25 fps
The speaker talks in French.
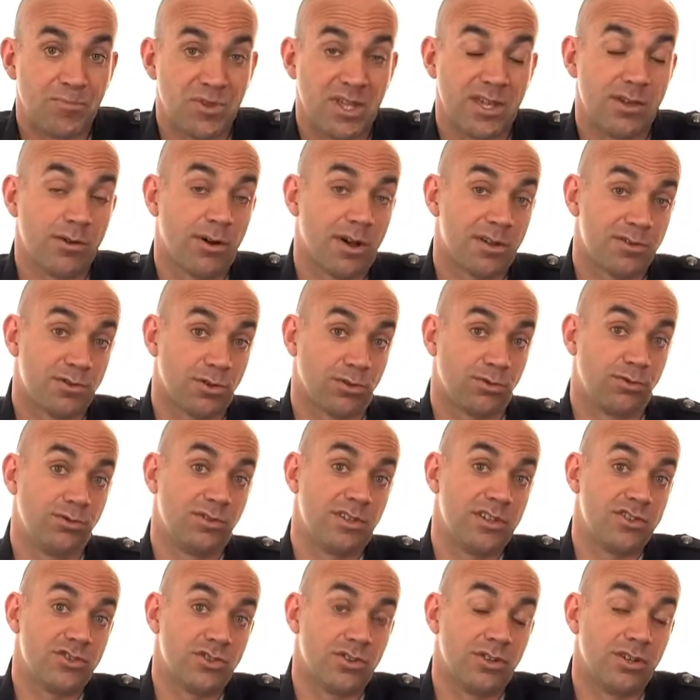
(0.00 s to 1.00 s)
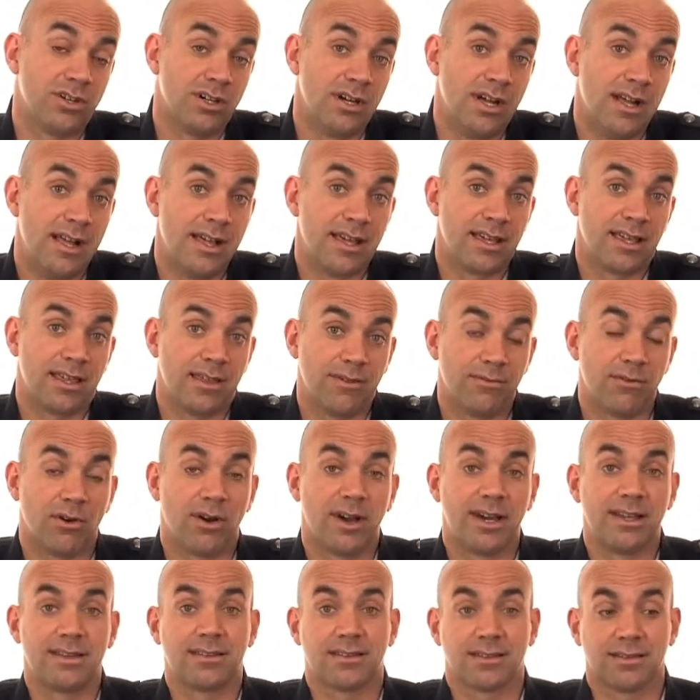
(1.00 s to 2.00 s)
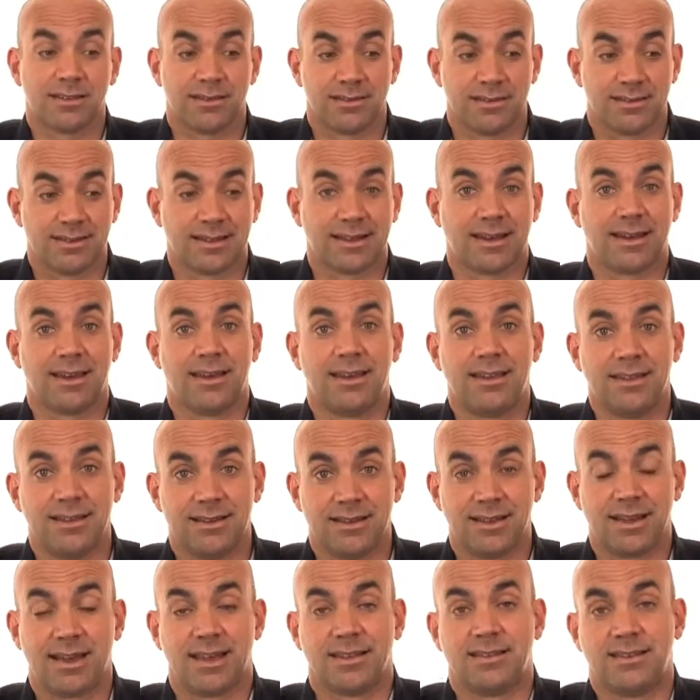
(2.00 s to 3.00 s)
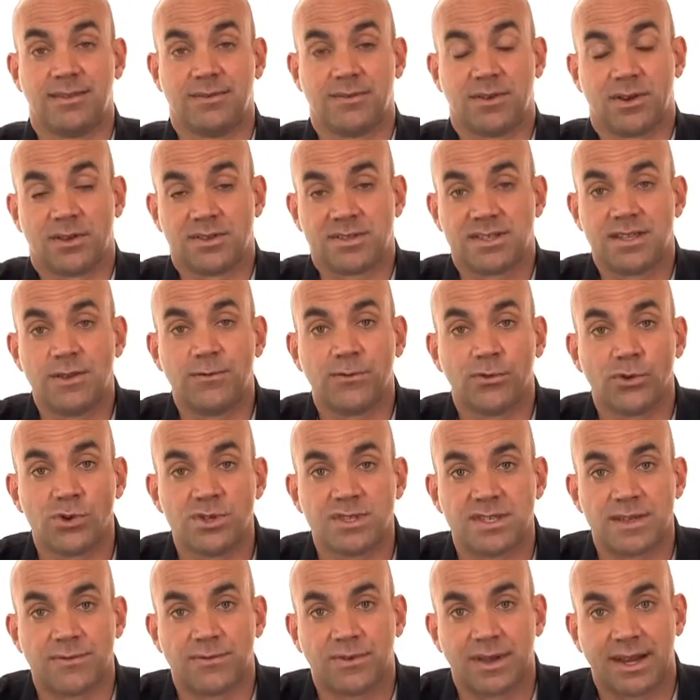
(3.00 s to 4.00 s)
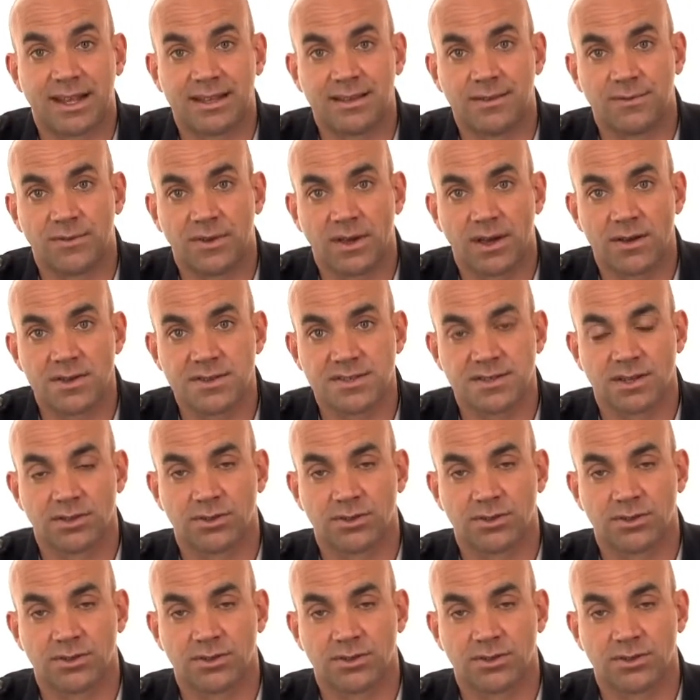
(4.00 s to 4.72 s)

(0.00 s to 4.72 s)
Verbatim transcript: et il y aura surtout des gens qui vont être très négatifs. Alors ce qu'il faut, c'est faire la différence